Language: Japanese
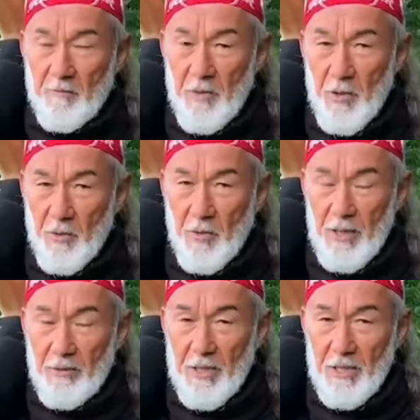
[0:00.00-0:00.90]
今日
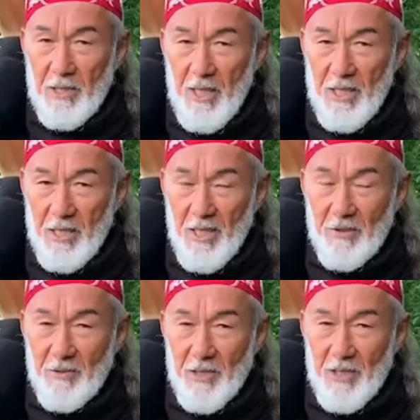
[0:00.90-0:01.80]
歩き、明日
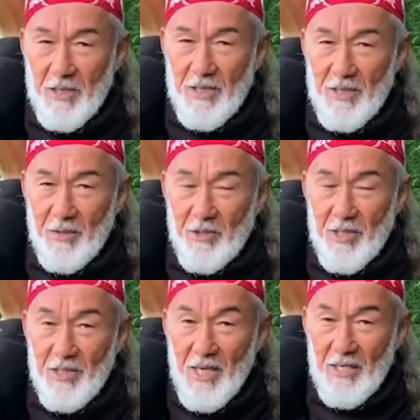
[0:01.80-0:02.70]
歩き、そして
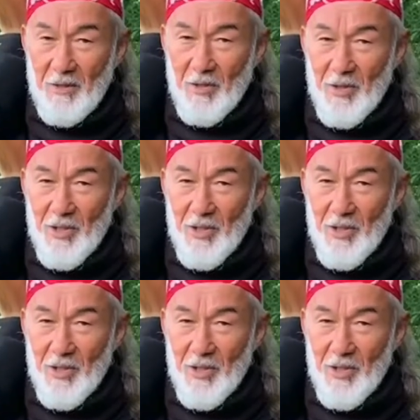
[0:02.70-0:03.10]
最後、